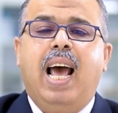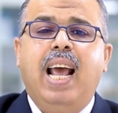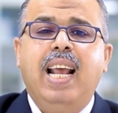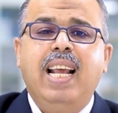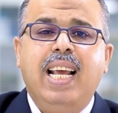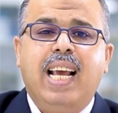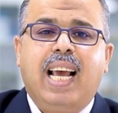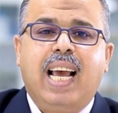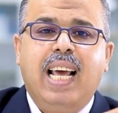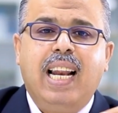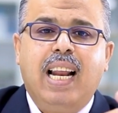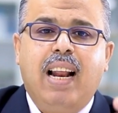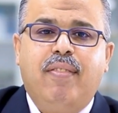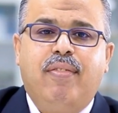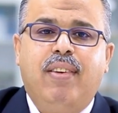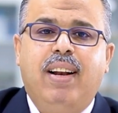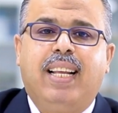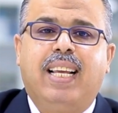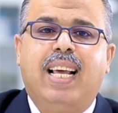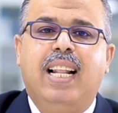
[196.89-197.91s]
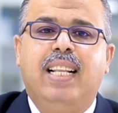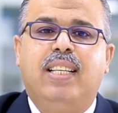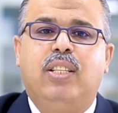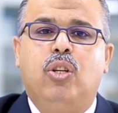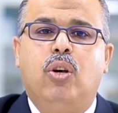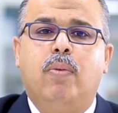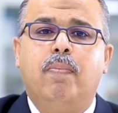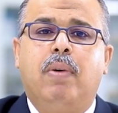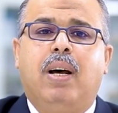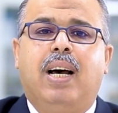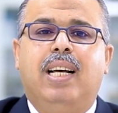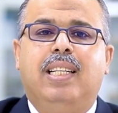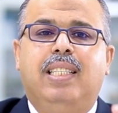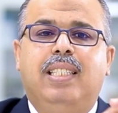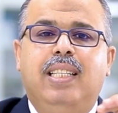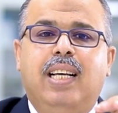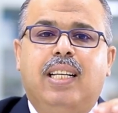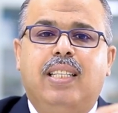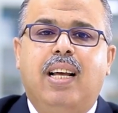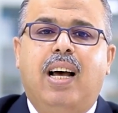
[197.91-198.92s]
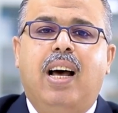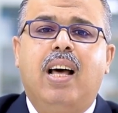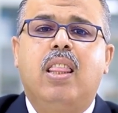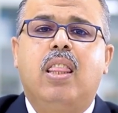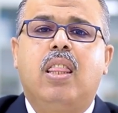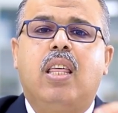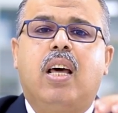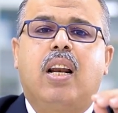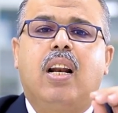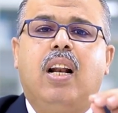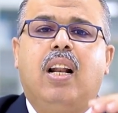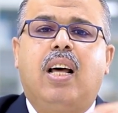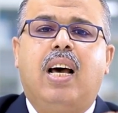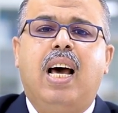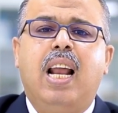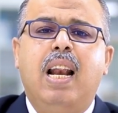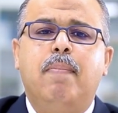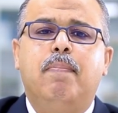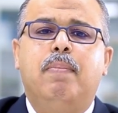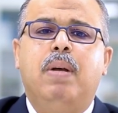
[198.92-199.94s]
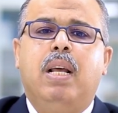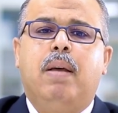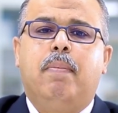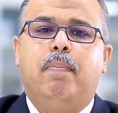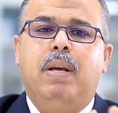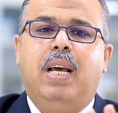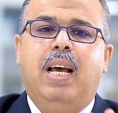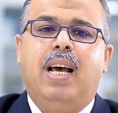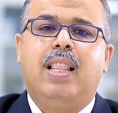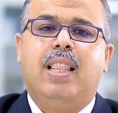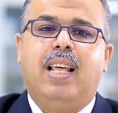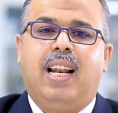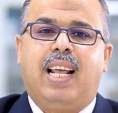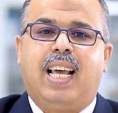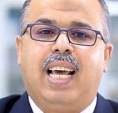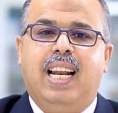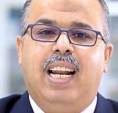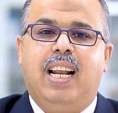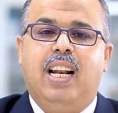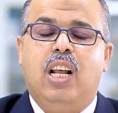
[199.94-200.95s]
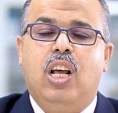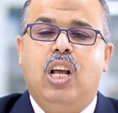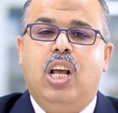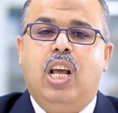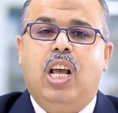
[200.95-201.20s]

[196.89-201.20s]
اي خلل في الكالسيوم قد يتاثر القلب بهذا الخلل